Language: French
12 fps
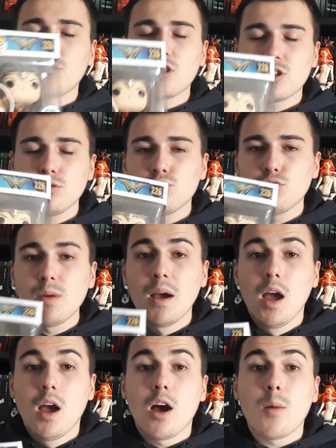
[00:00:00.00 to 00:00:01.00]
la chaîne YouTube
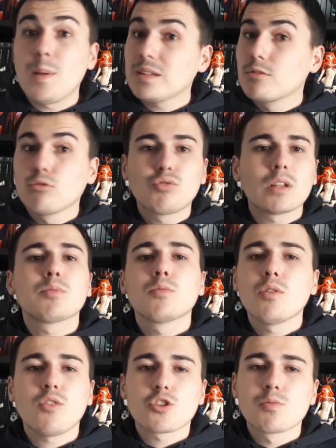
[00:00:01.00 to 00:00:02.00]
euh, parce que tout
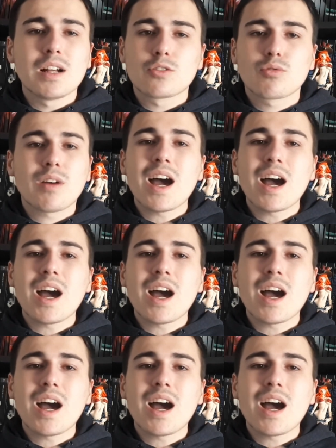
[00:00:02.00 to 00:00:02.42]
simplement franchement elles sont